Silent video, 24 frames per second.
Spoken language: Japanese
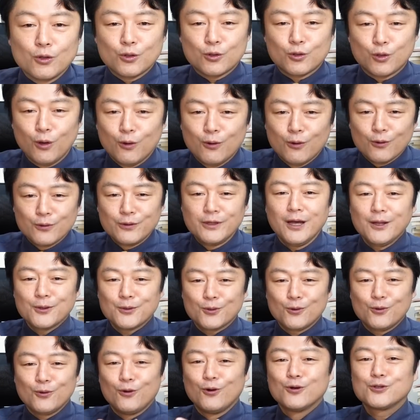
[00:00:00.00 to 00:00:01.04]
と、なん
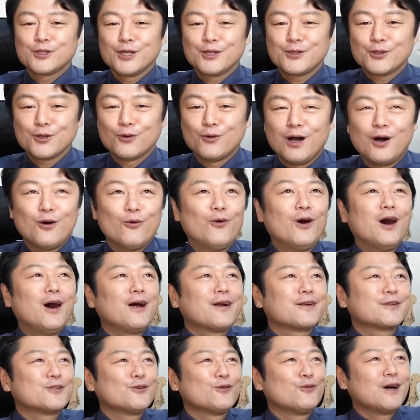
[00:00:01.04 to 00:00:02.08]
とお説教は
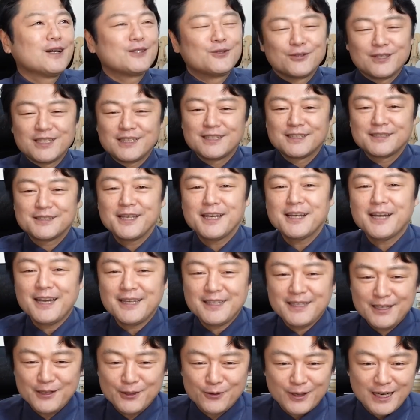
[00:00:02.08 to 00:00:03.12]
ワールドワイドに世
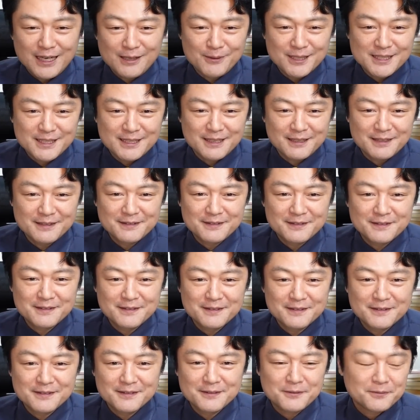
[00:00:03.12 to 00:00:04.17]
界に広がりました。
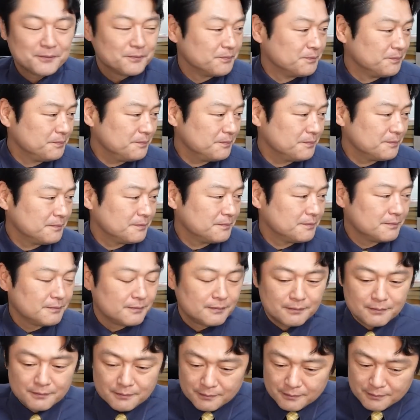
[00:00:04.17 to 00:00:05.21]
んうん
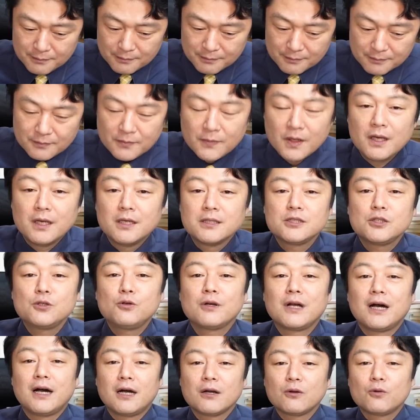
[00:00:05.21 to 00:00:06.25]
うん。
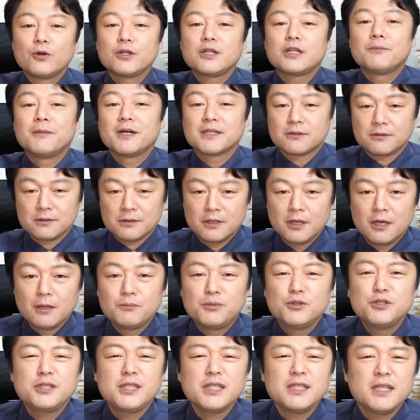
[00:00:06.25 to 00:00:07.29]
白がこう言ってます。
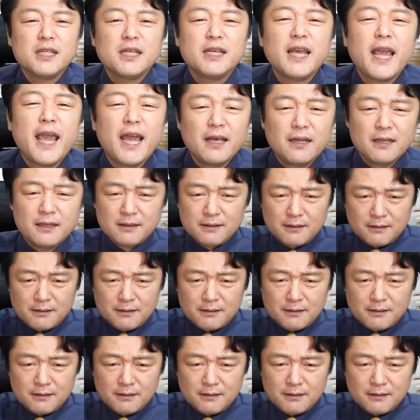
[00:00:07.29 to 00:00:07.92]
プーチンに言え。